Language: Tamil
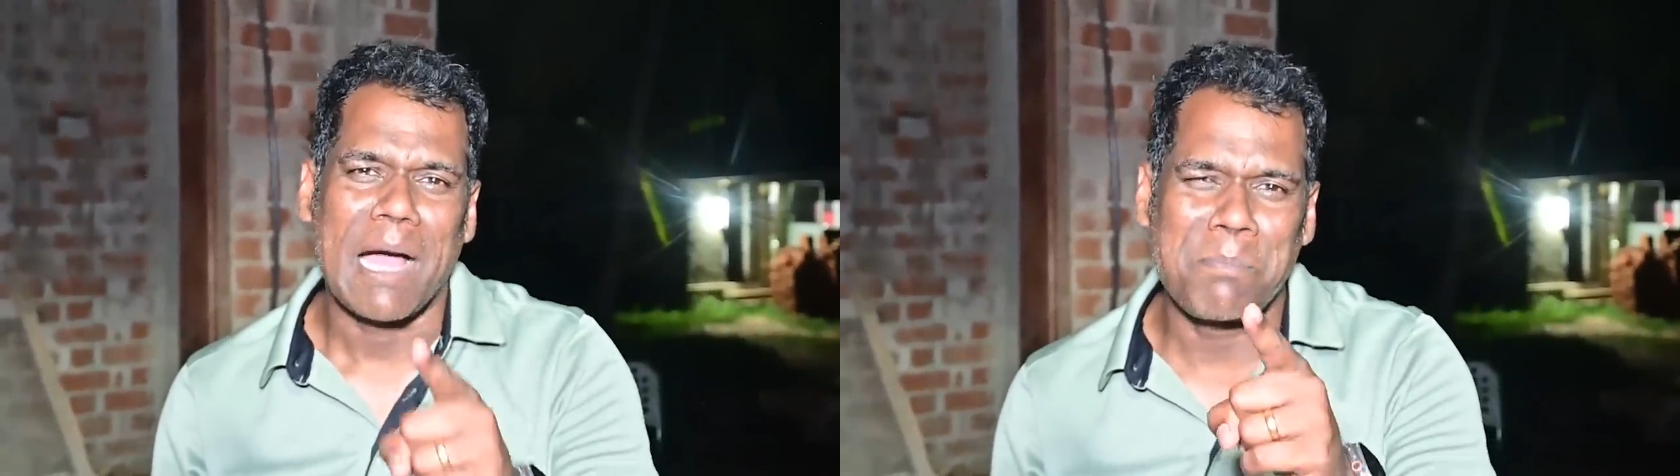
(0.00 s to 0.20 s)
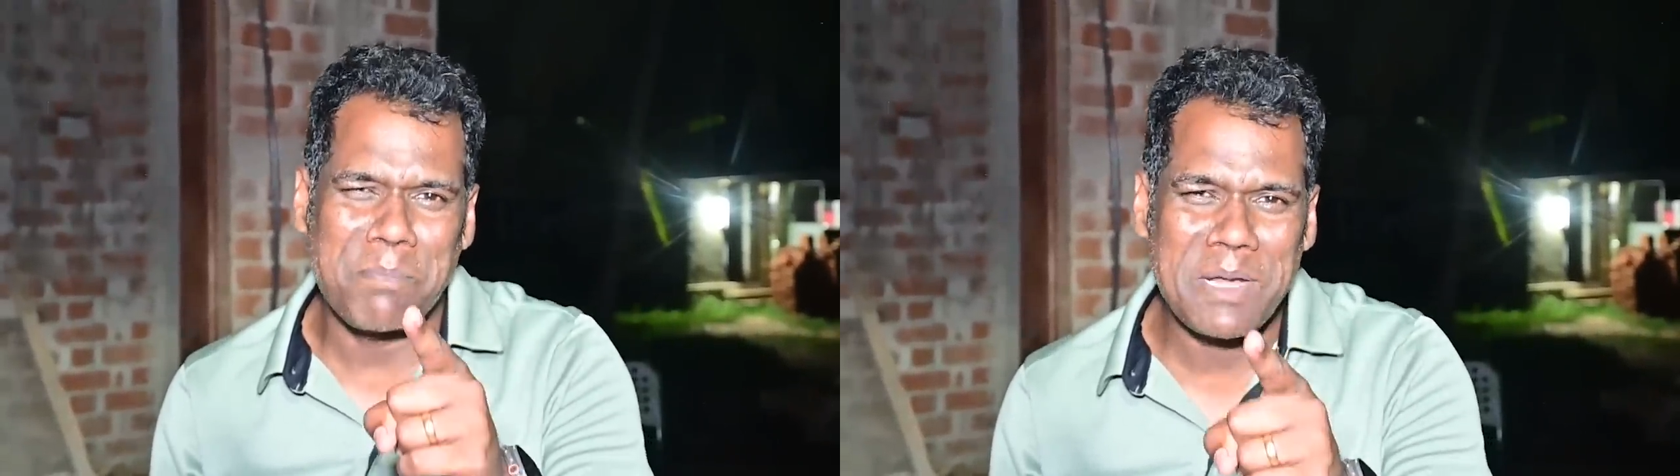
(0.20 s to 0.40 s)

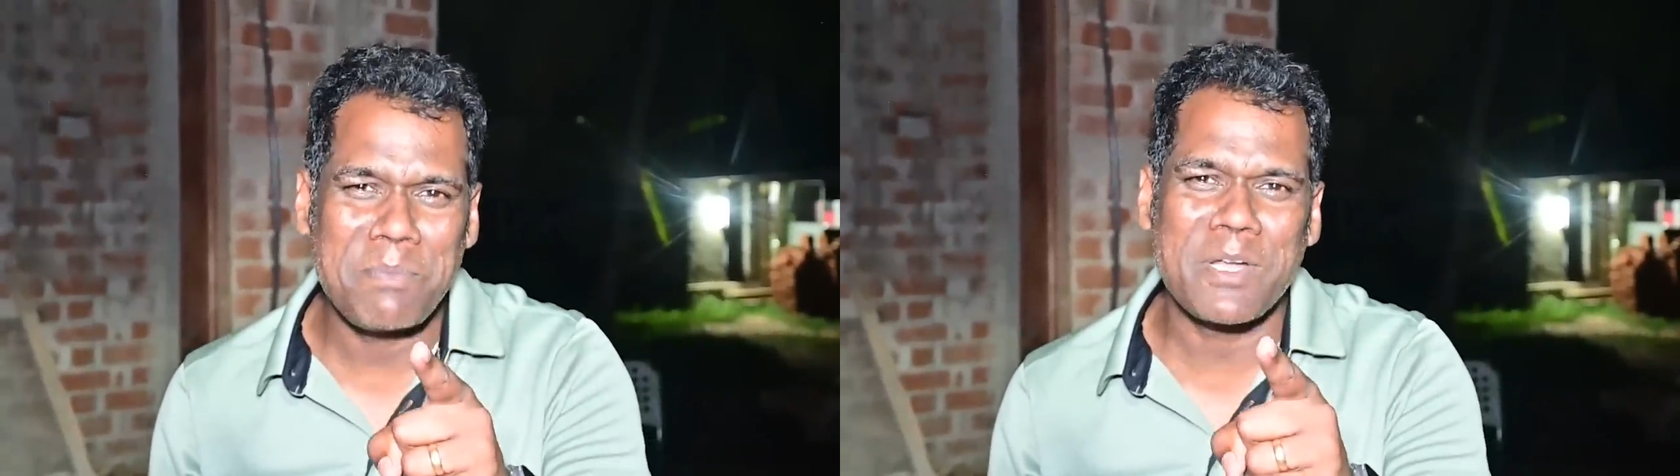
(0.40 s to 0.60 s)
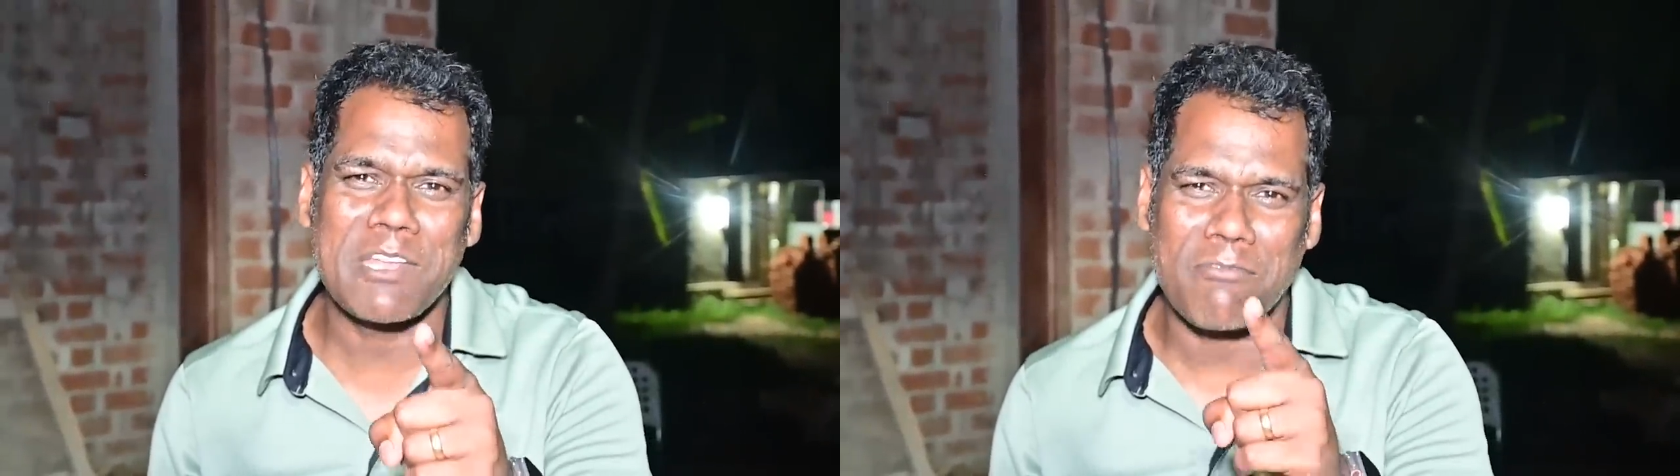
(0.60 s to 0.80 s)

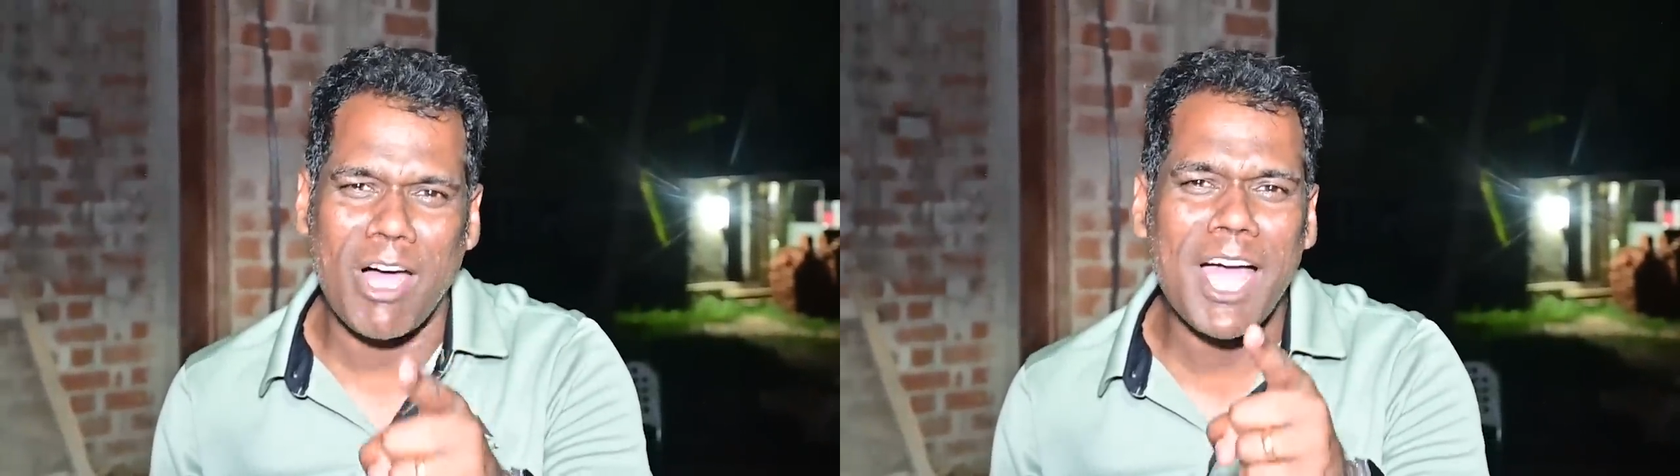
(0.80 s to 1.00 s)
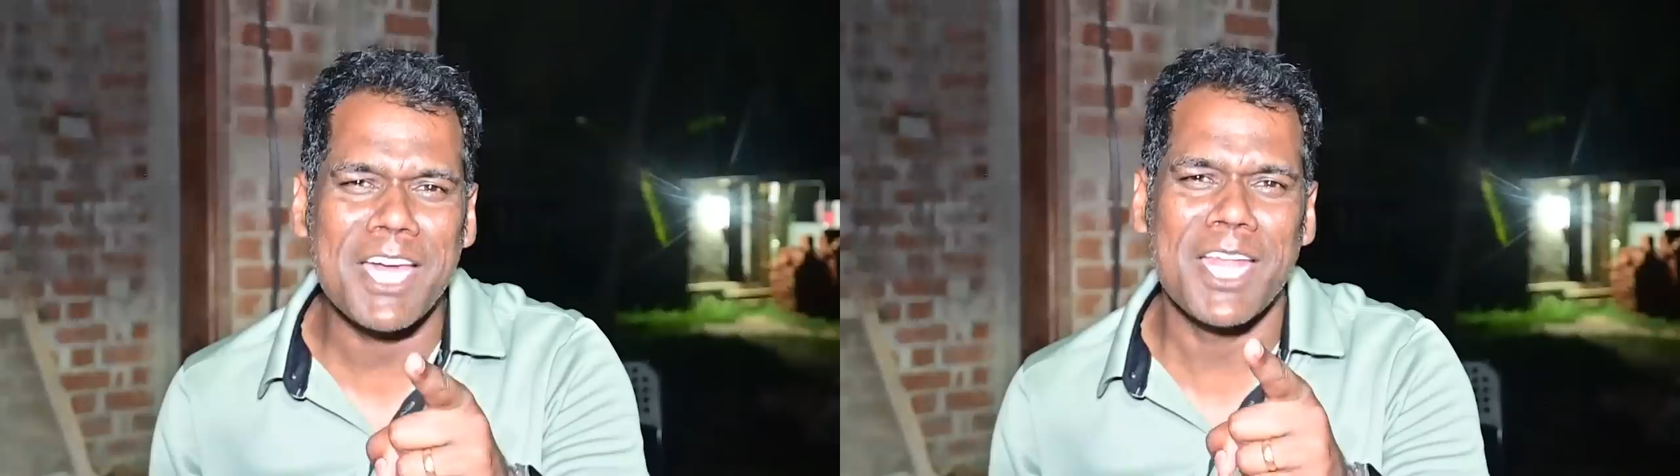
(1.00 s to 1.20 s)
அப்படிப்பட்ட
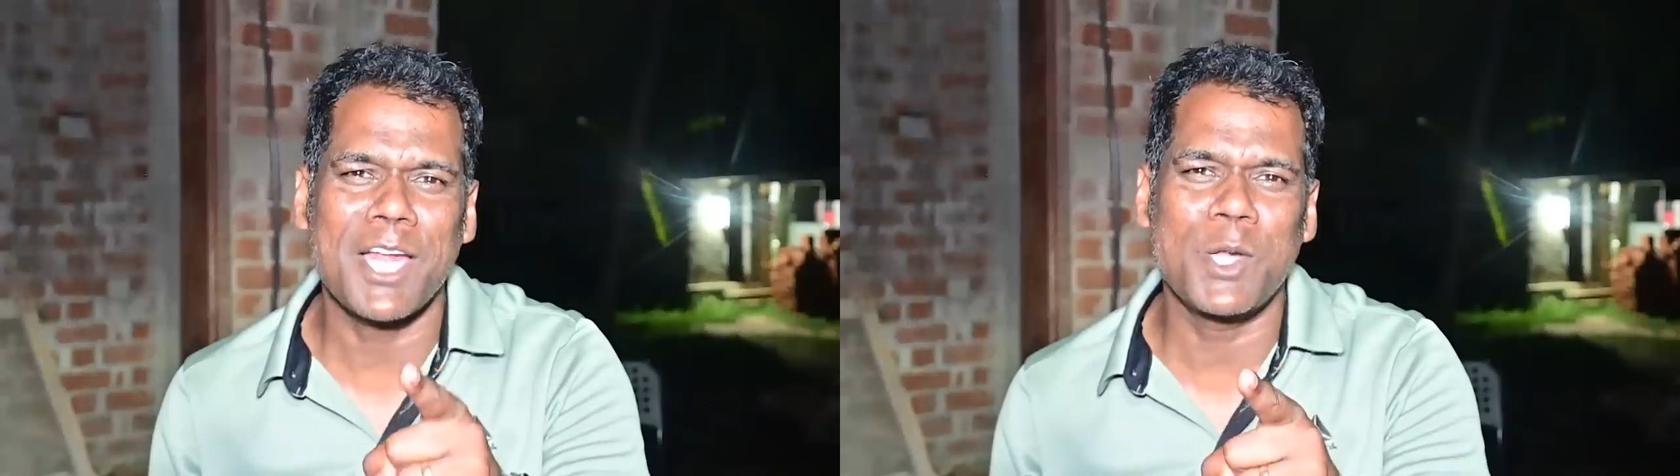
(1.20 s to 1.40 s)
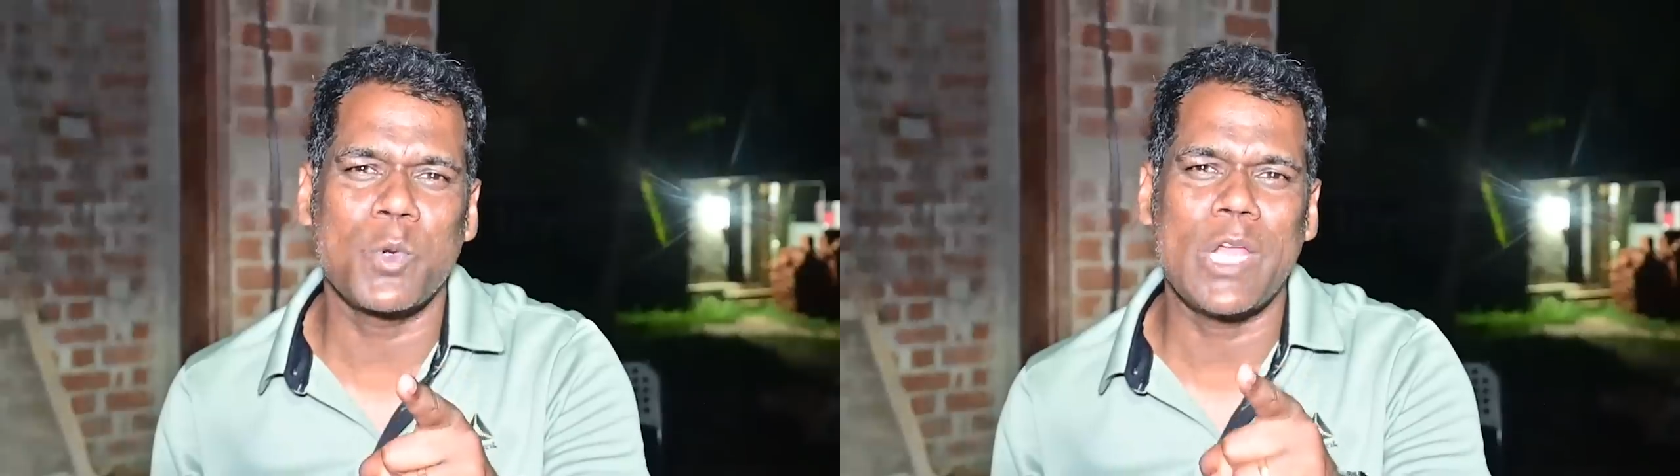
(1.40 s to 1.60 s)

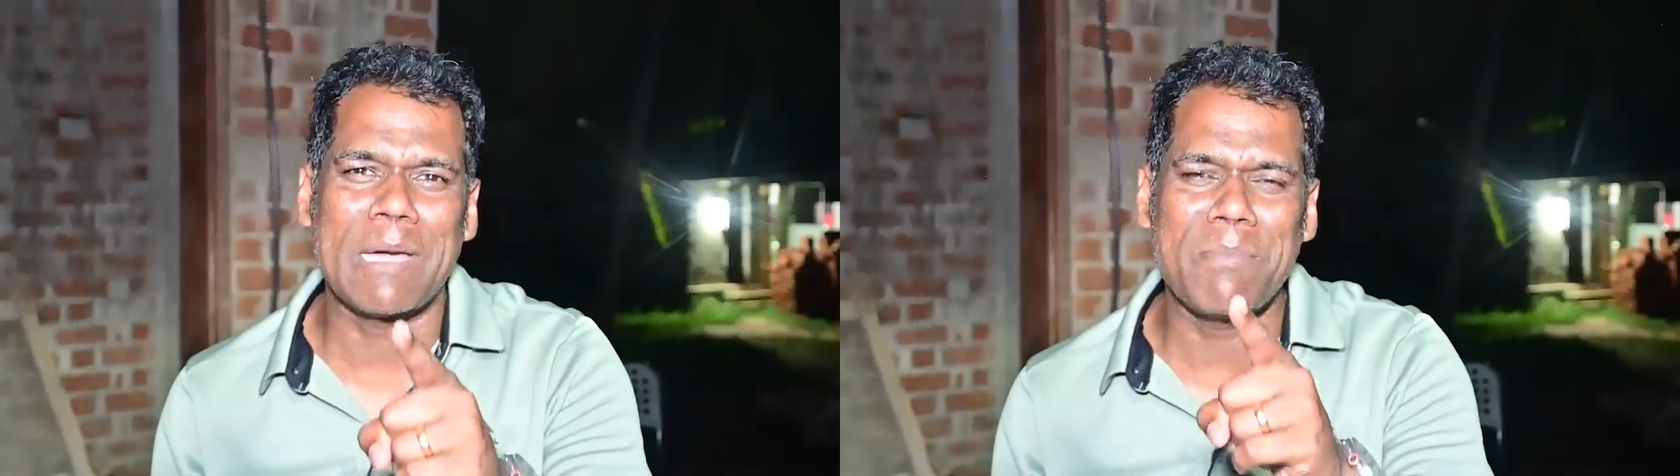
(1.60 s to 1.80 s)
வாகனங்கள் கூட